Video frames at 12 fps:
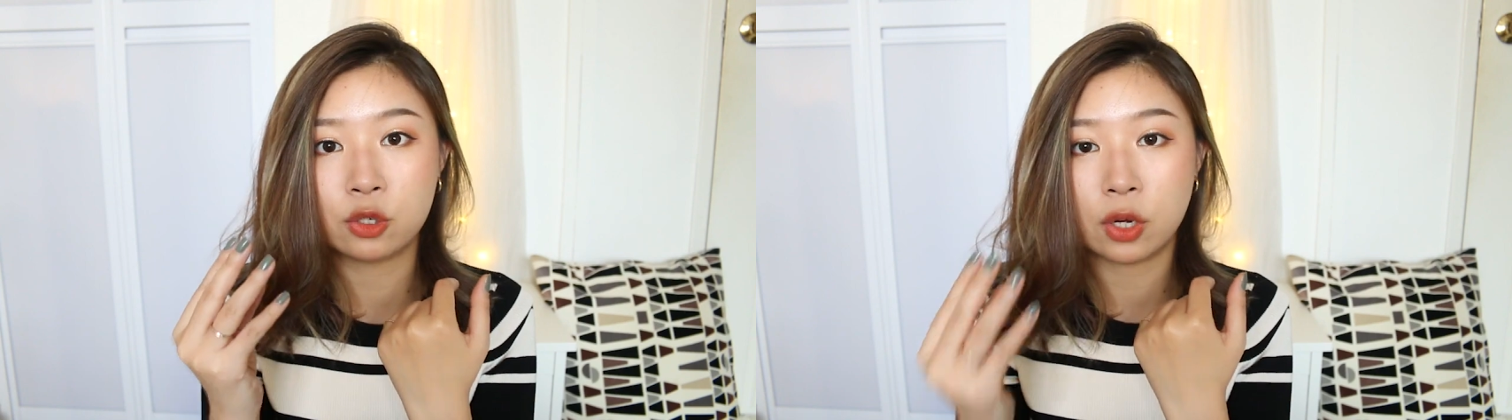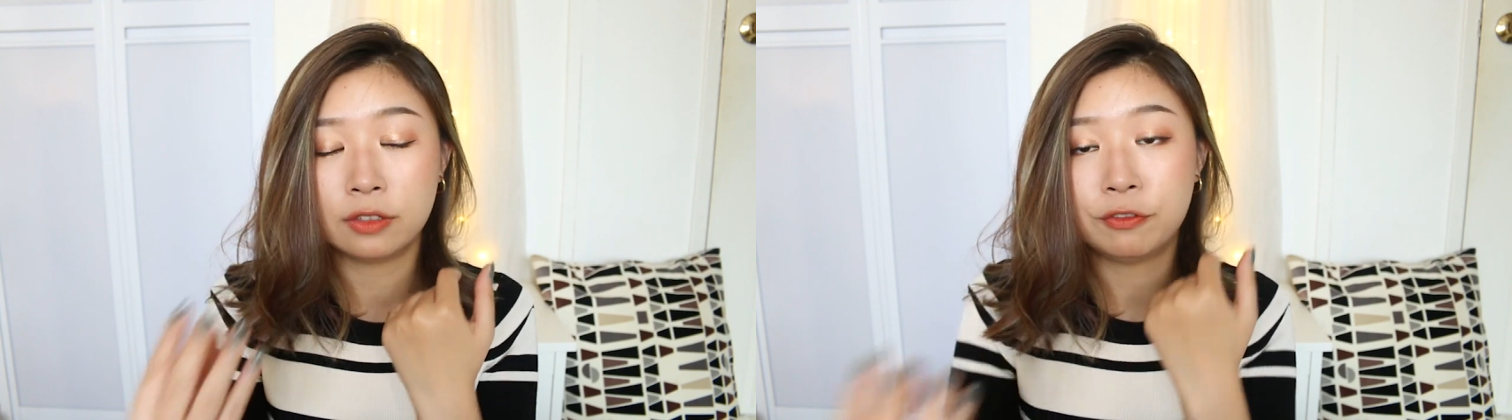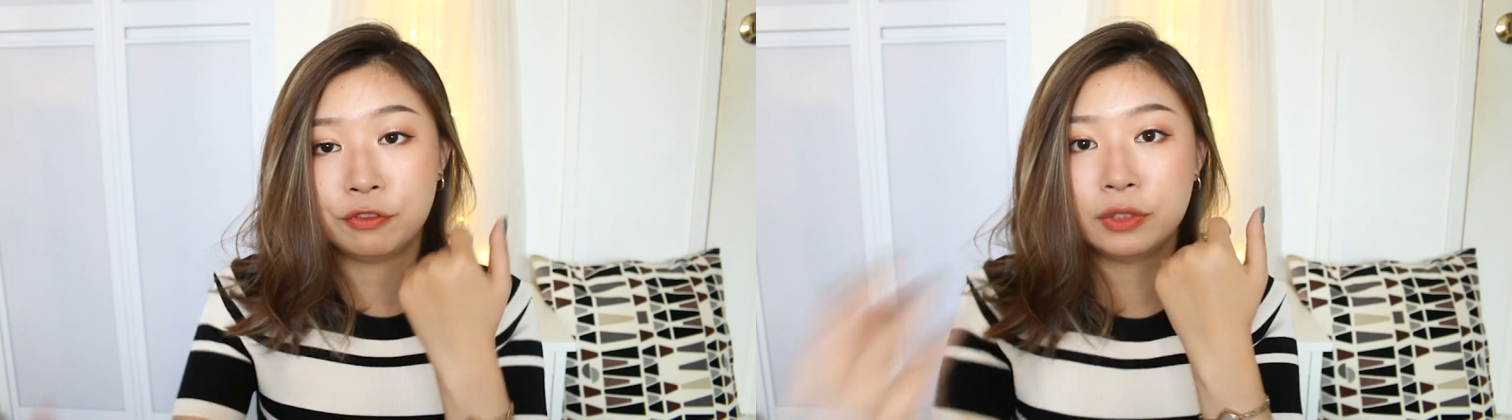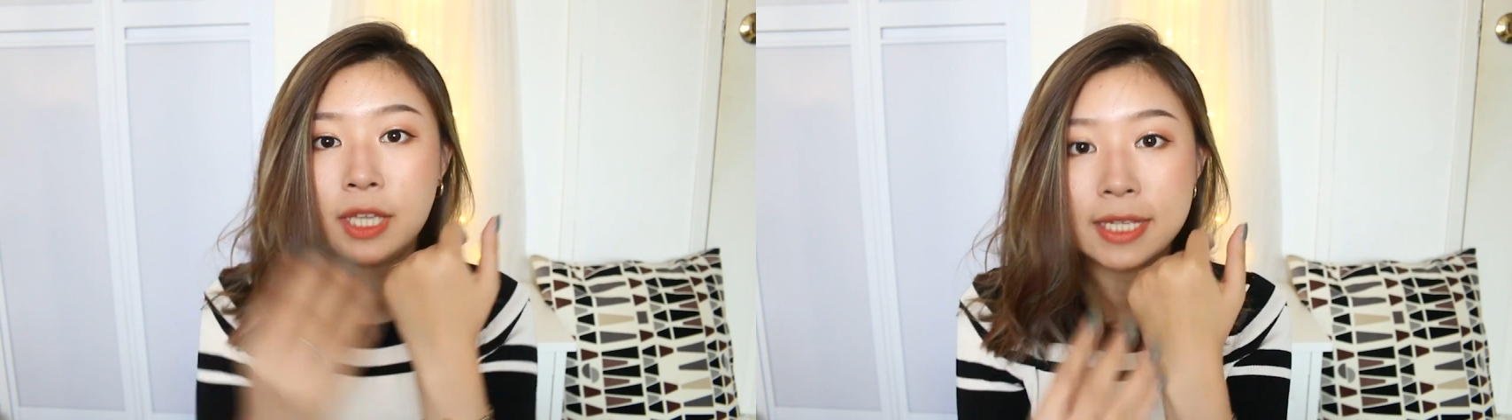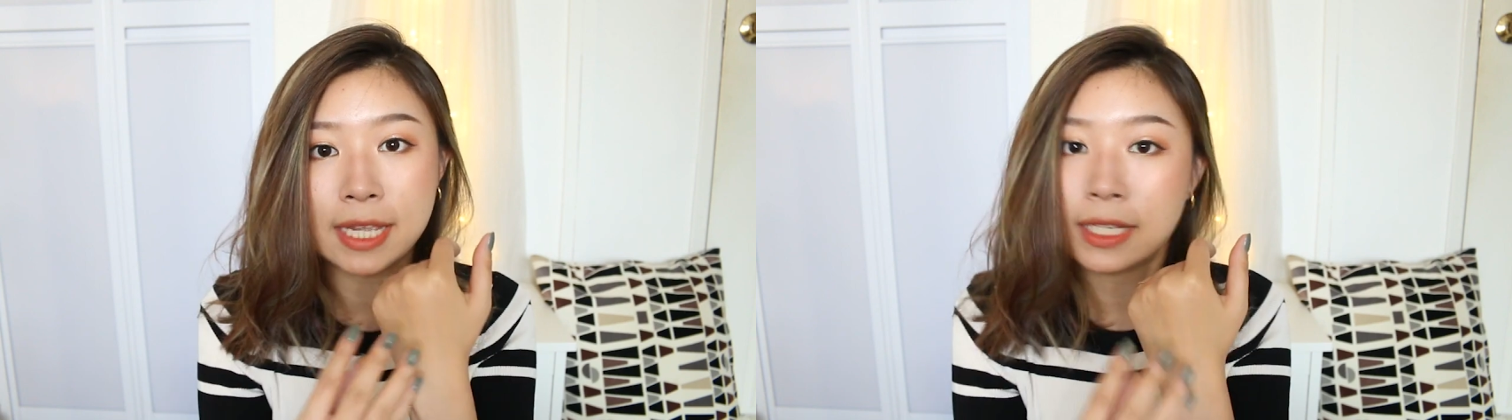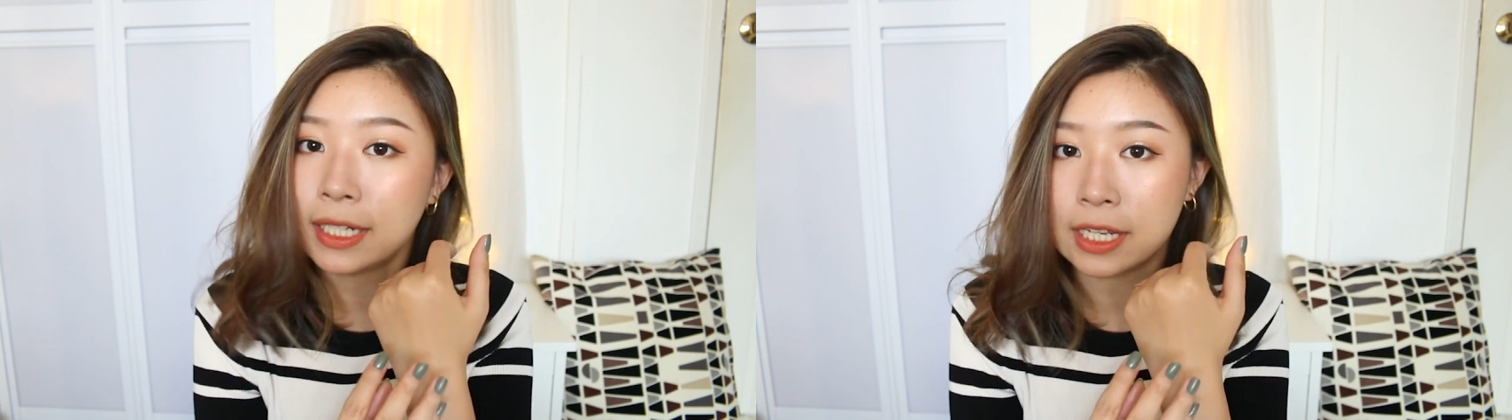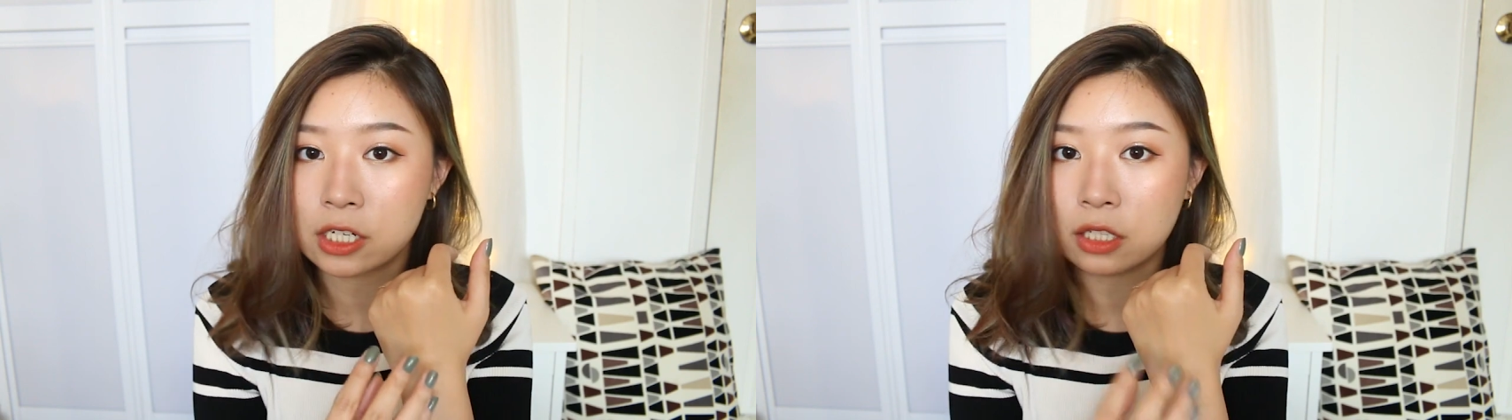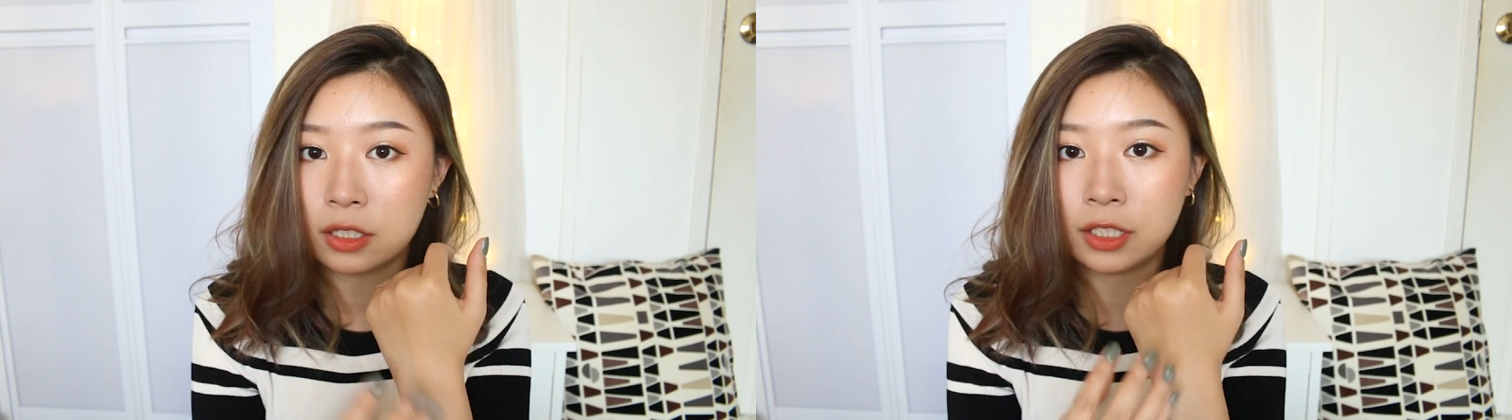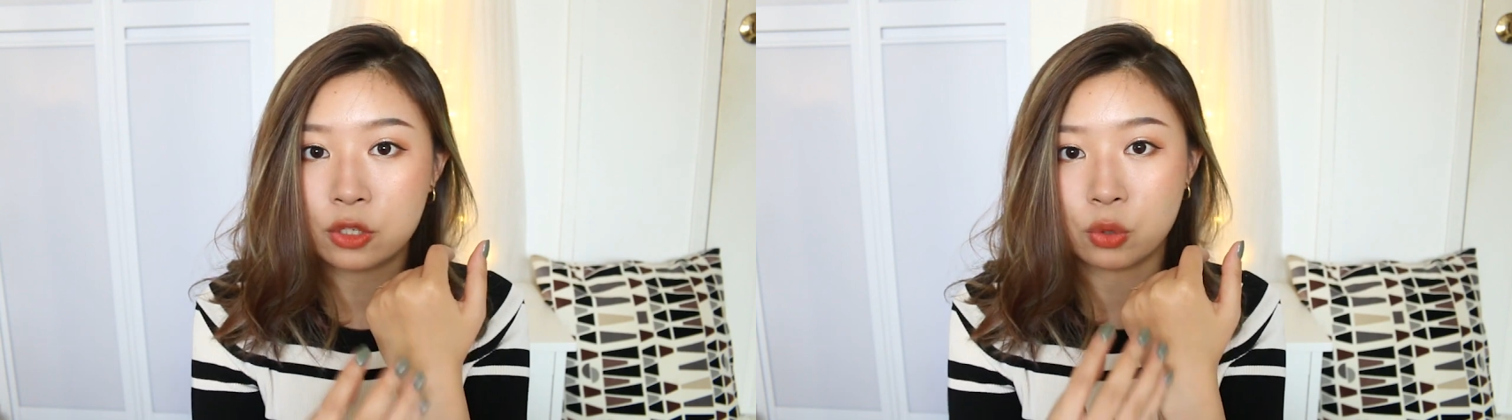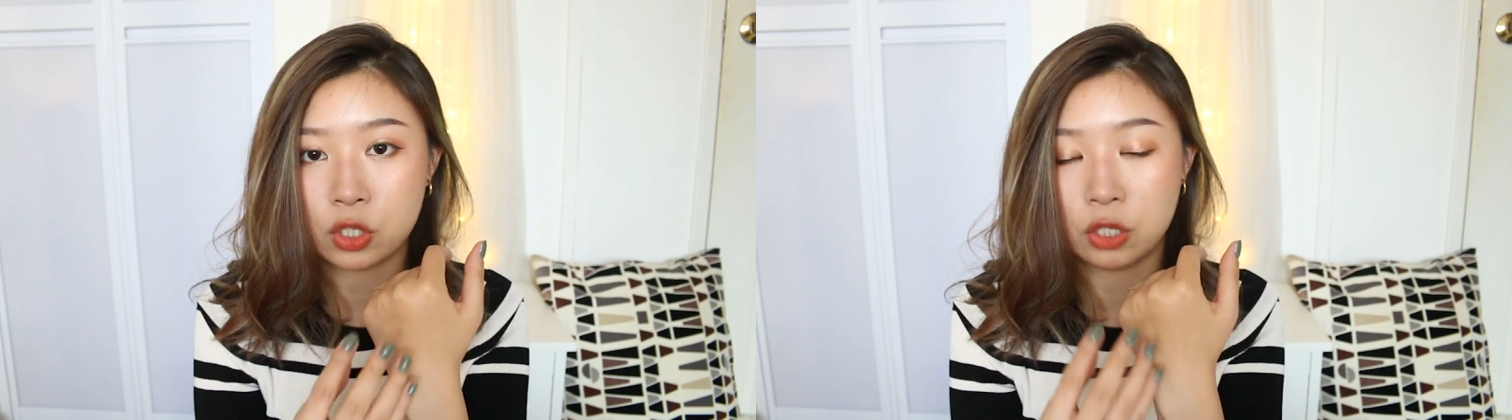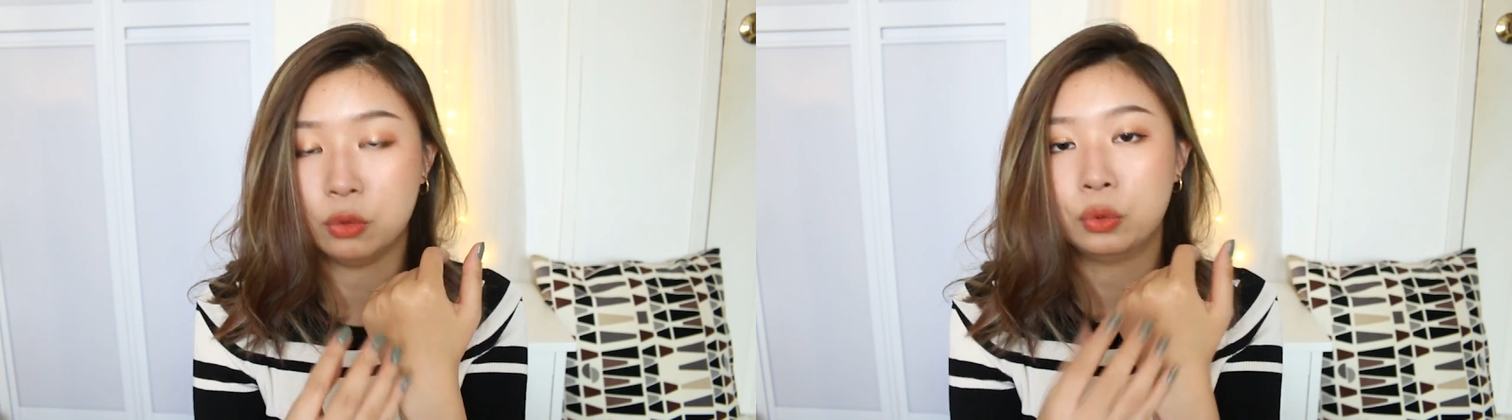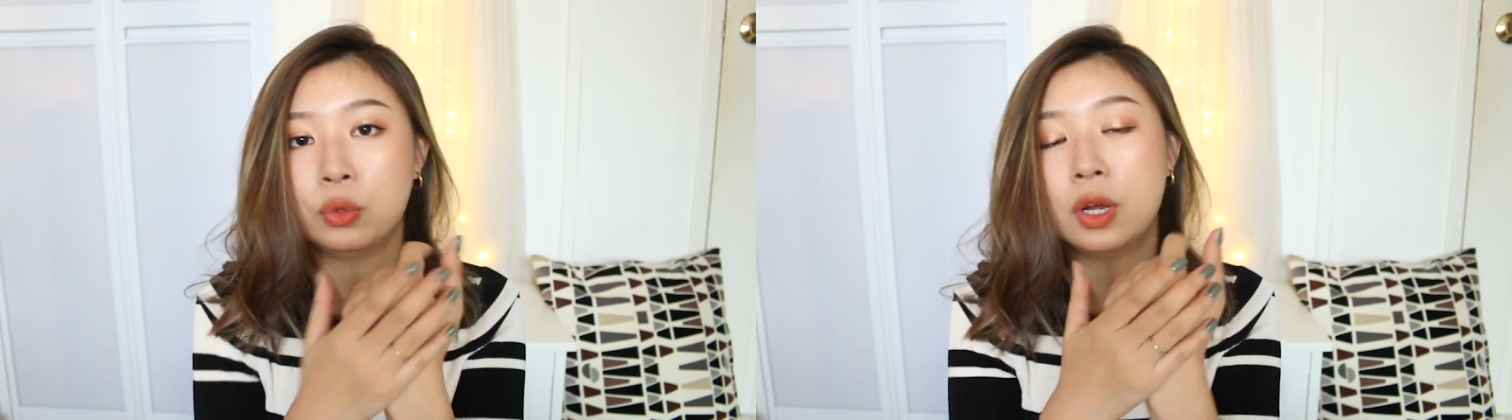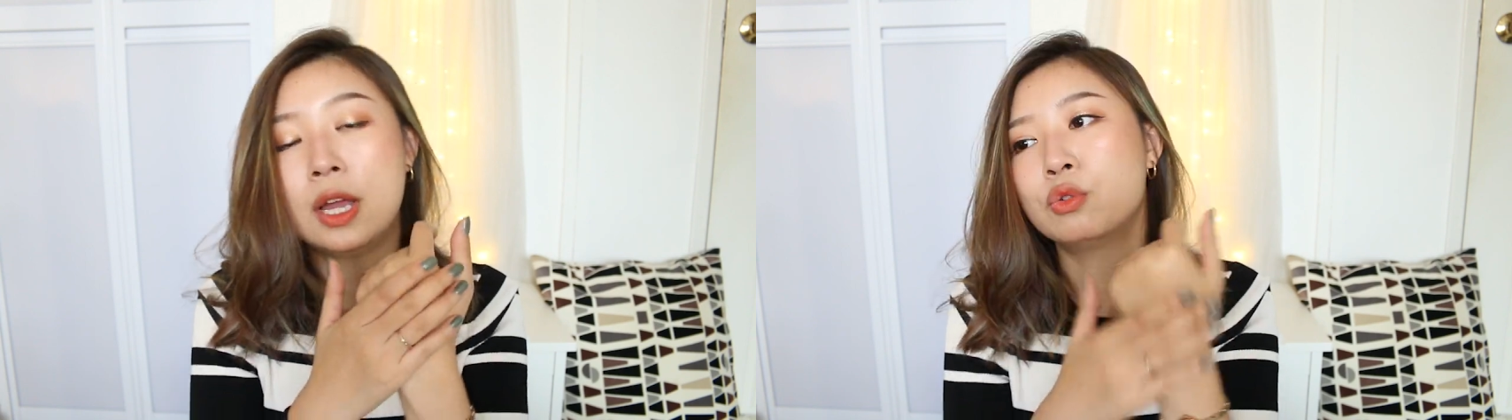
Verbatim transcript: 妆服帖在你脸上的那种程度。